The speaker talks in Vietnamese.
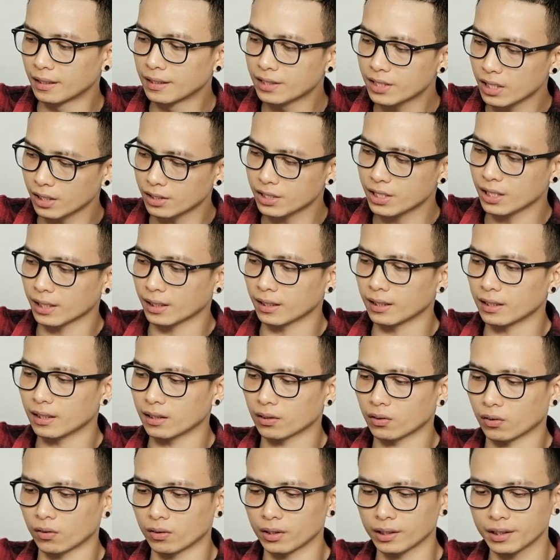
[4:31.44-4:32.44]
Chắc chắn là
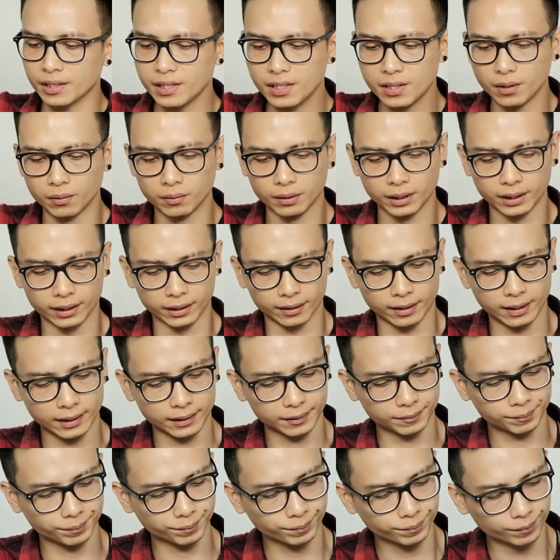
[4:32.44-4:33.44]
có rất nhiều người ở đây